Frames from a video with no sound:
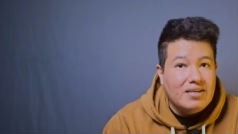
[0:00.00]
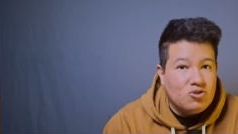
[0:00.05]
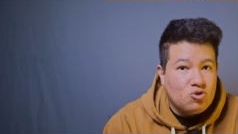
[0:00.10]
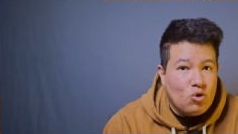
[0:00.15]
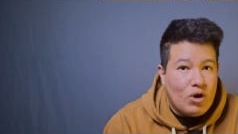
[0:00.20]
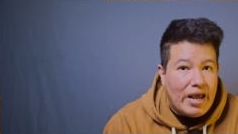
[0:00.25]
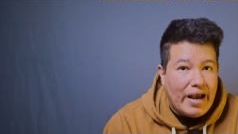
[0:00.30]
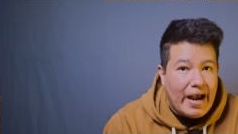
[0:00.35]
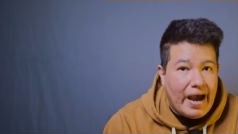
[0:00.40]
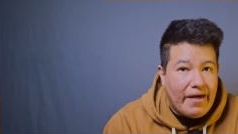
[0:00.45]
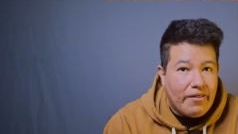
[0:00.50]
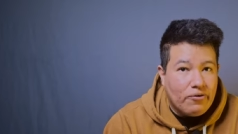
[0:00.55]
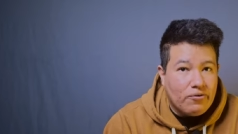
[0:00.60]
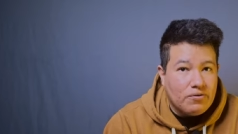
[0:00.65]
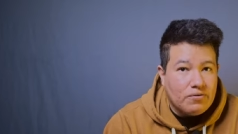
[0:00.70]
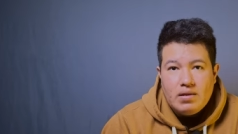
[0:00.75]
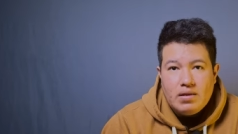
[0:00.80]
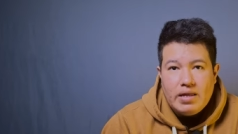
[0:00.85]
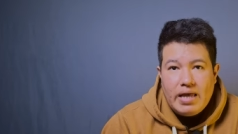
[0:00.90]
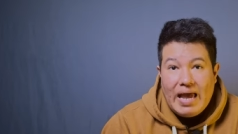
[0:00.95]
su
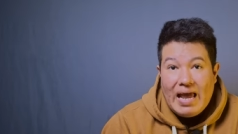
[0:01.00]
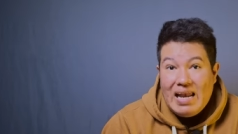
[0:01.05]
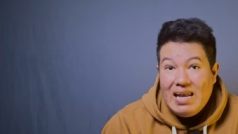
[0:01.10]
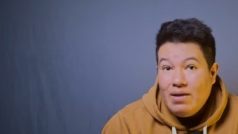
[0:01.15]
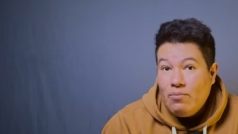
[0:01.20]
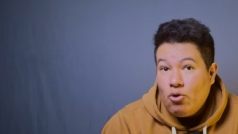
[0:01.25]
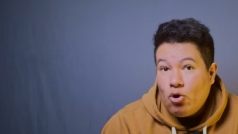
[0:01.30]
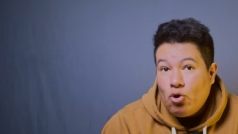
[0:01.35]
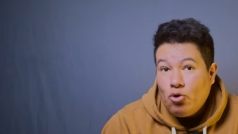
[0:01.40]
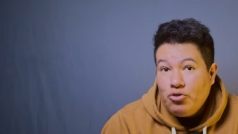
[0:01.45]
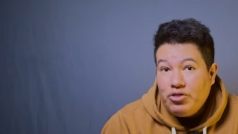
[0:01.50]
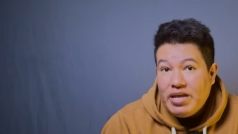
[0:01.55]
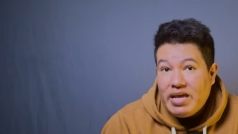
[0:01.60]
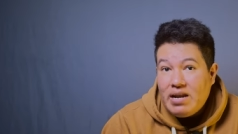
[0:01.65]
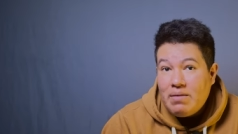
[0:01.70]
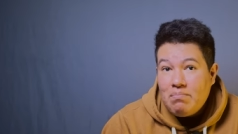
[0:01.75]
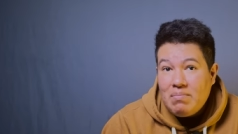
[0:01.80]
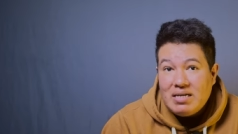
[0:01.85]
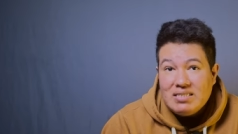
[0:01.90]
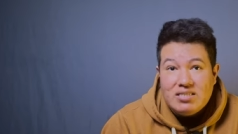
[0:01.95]
legado. El libro
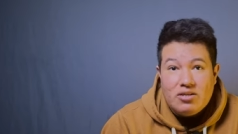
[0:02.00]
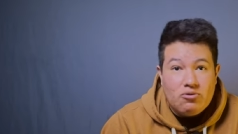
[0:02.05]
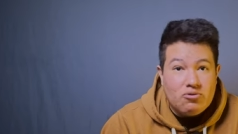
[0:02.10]
contiene más de